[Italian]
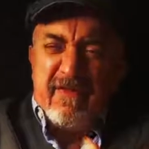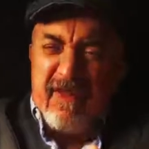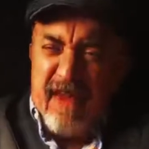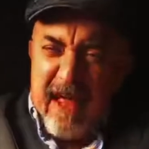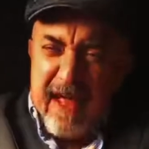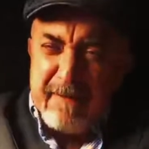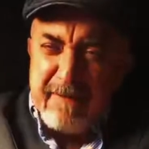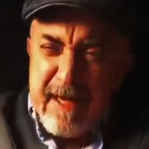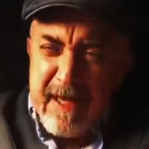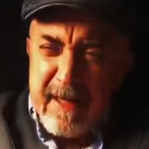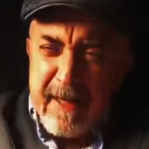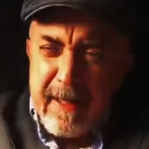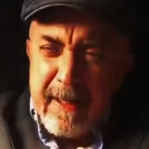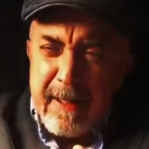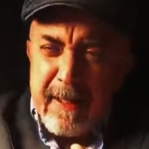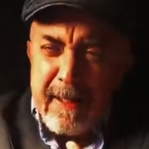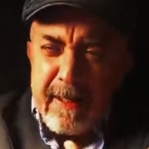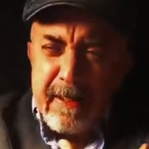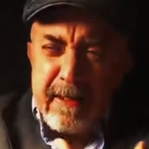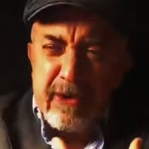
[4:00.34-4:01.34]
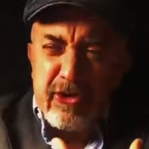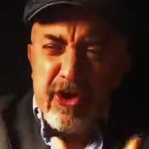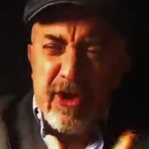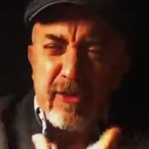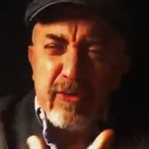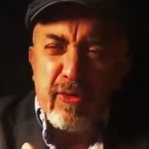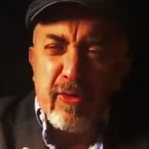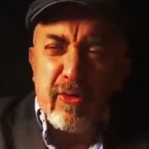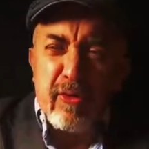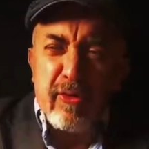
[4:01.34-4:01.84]
fame,
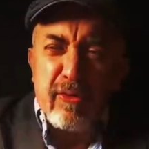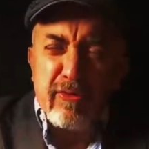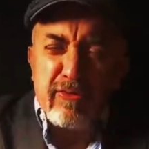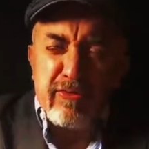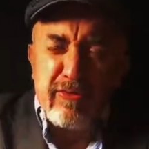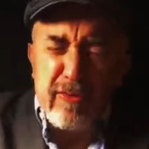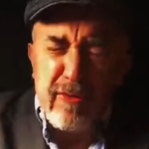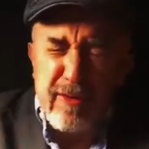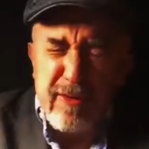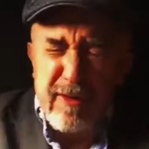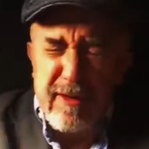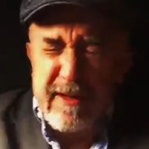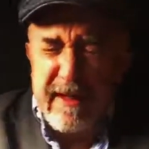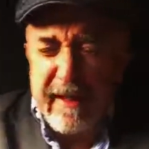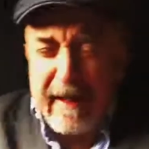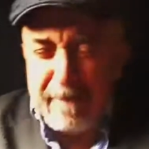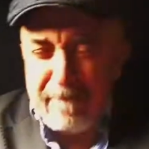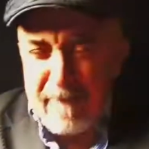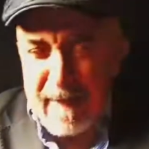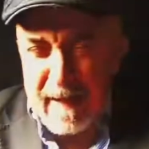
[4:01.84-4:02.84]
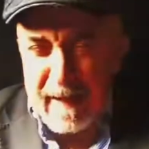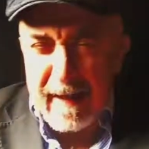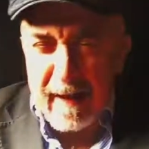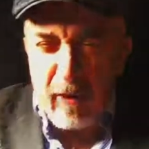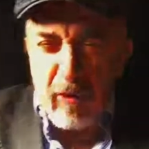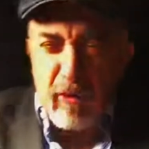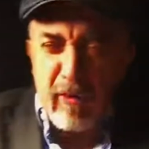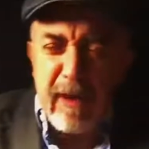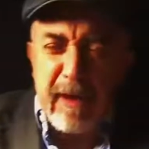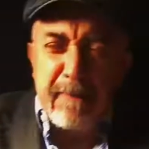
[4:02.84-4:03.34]
leggendolo eh, si cammina
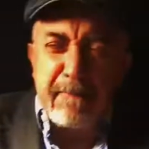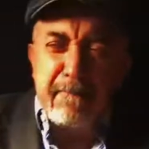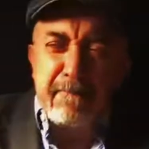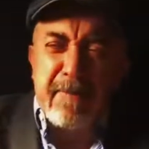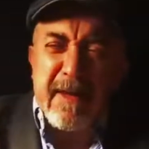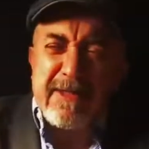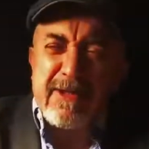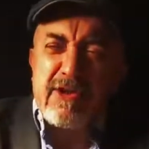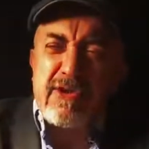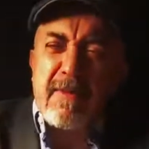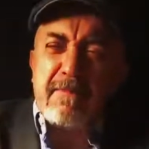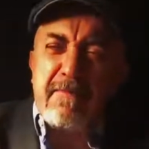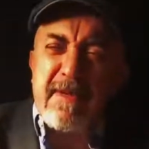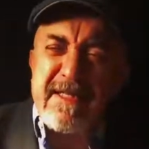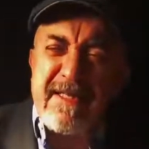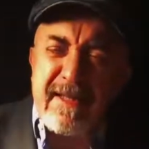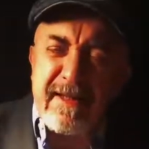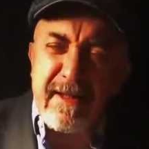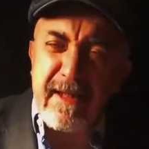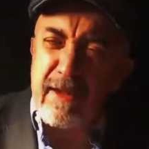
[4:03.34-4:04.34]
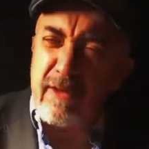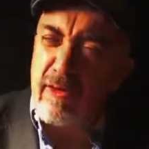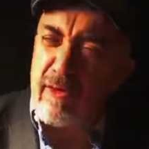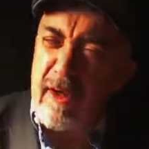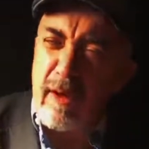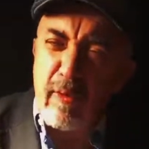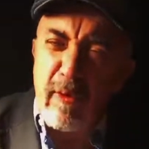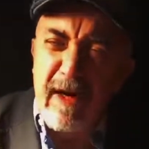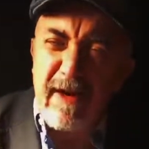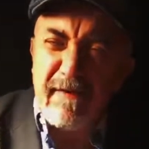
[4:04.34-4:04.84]
con il passo appesantito da
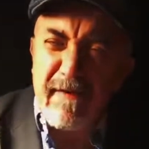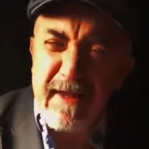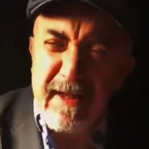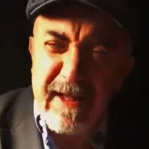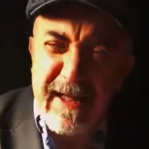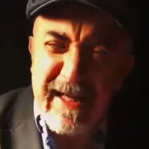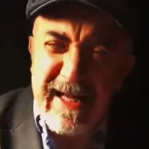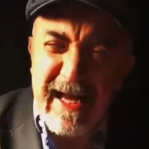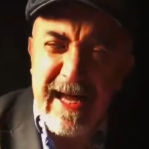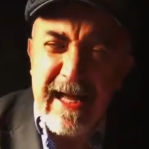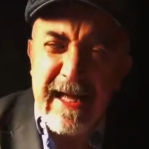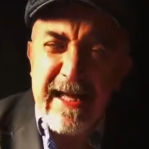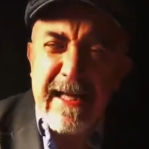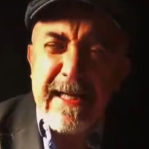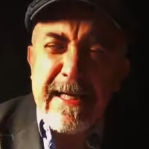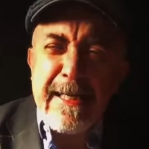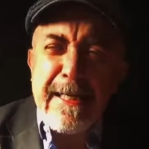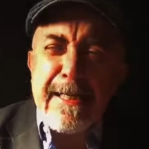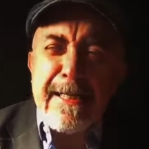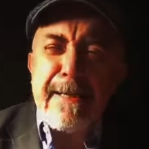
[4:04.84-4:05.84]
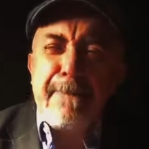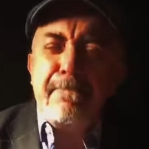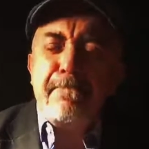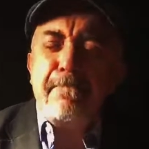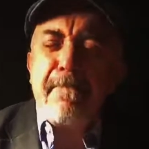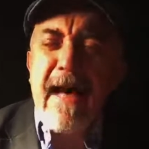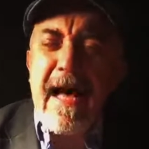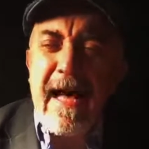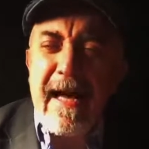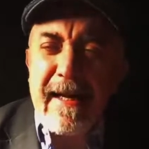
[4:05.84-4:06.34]
quella fatica
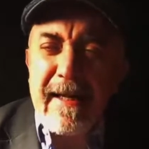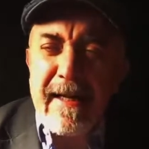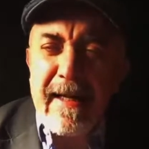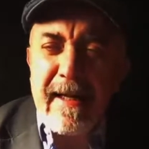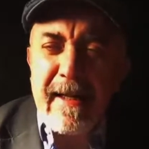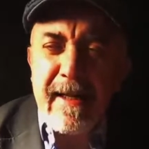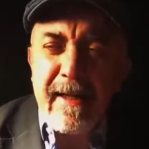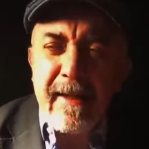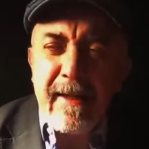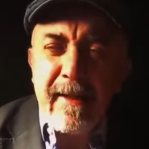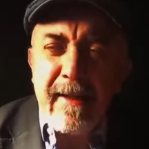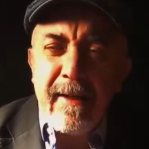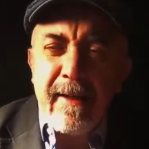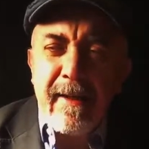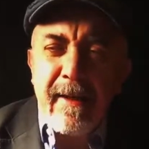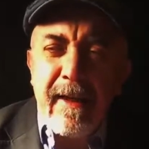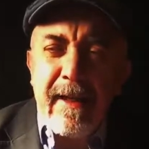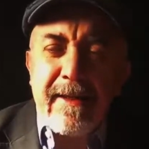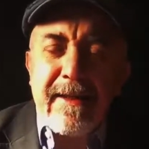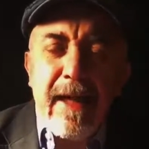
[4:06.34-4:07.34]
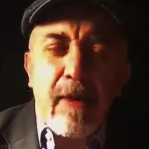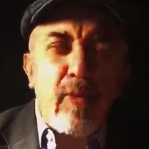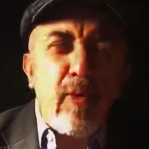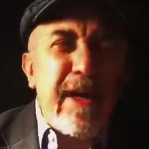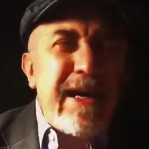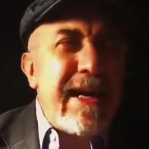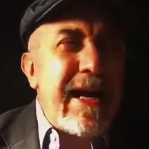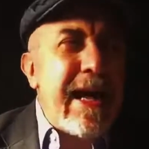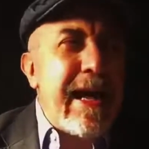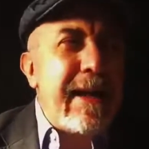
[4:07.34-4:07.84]
immane e da
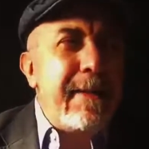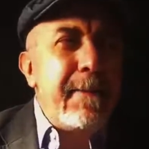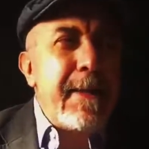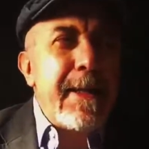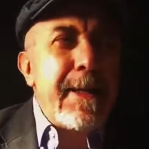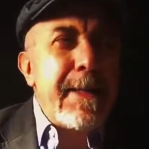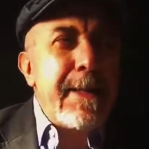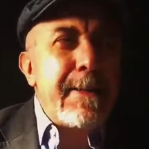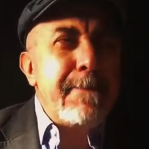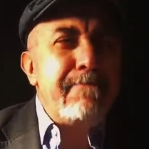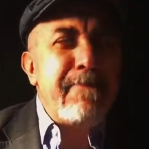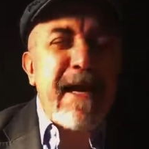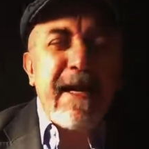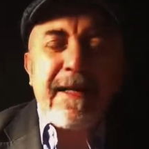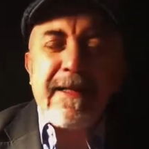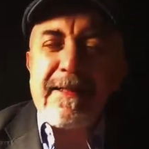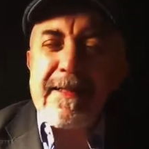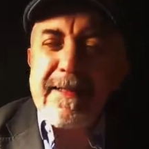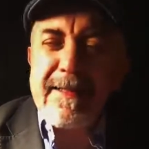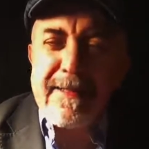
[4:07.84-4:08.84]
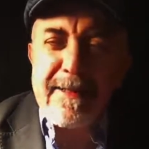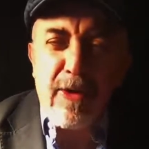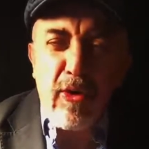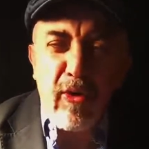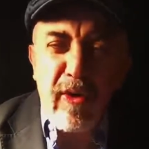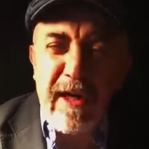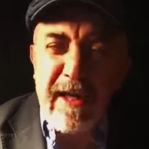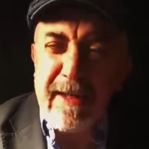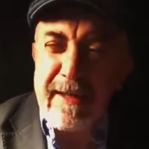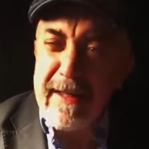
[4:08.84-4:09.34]
quella
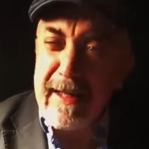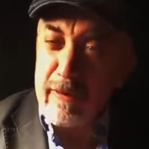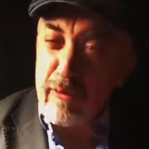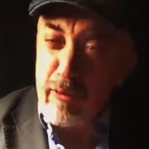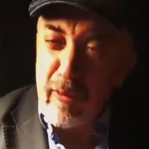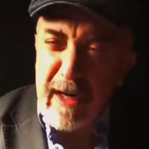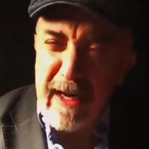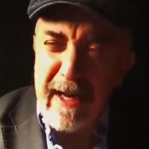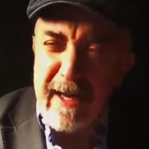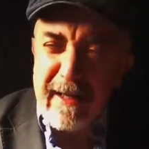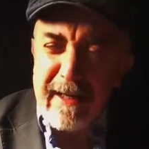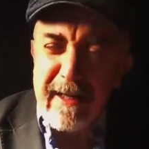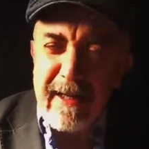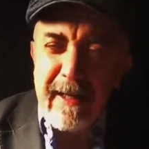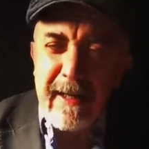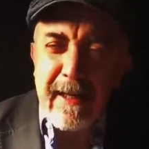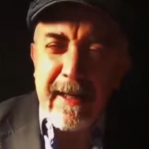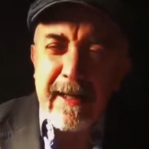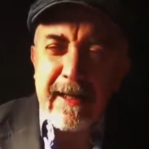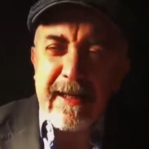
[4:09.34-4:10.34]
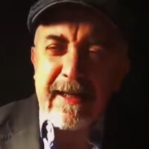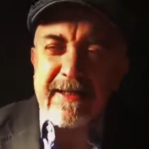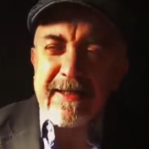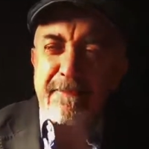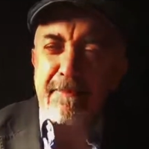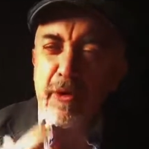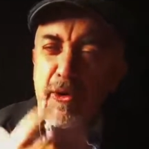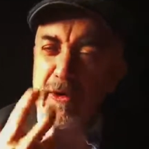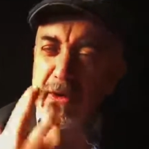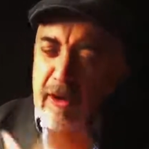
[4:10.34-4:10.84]
maledizione innaturale che si
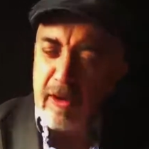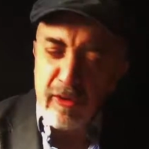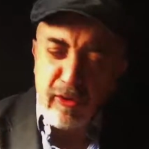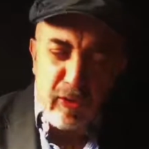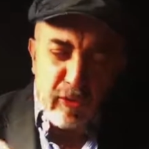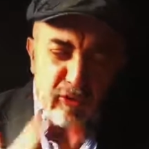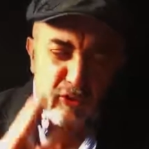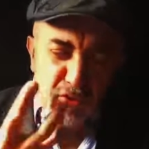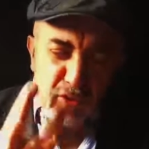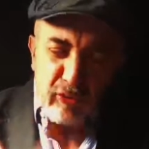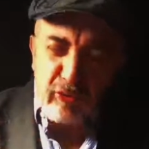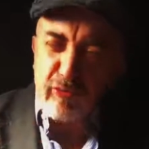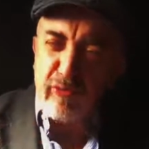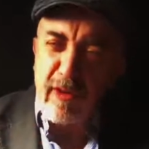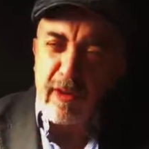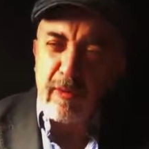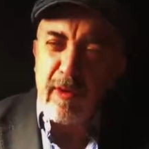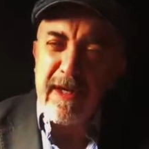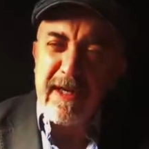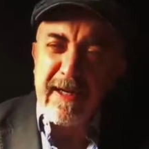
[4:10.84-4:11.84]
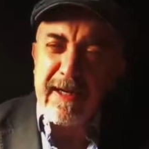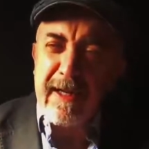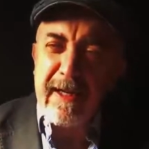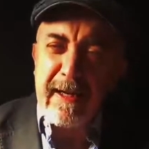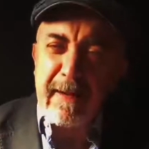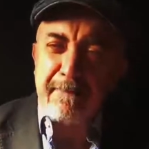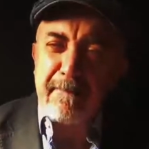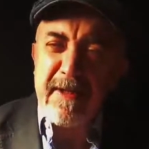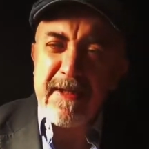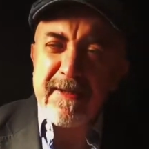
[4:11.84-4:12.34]
portano addosso tutti quelli nei
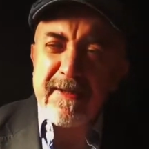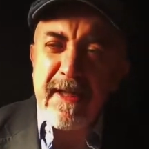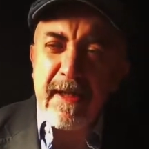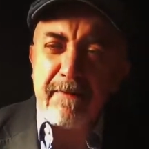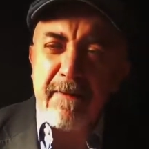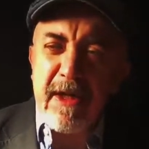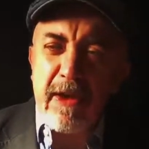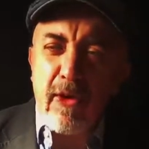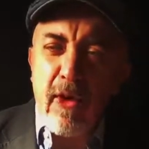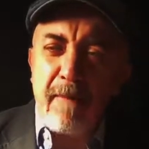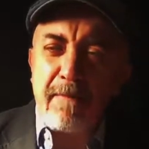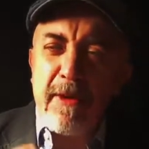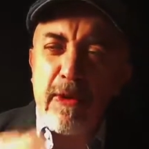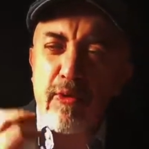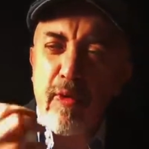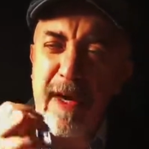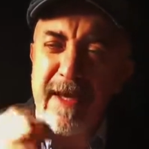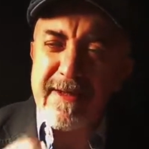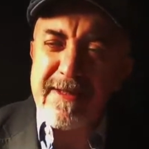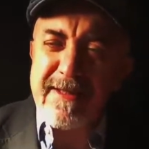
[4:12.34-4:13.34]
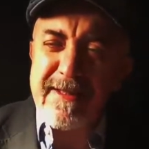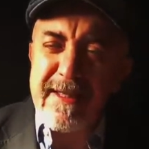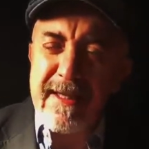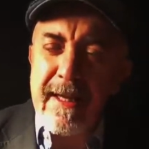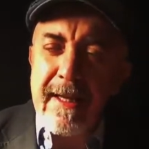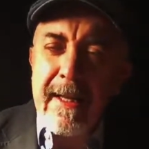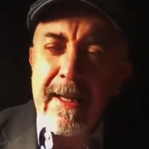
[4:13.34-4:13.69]
campi di sterminio, abituarsi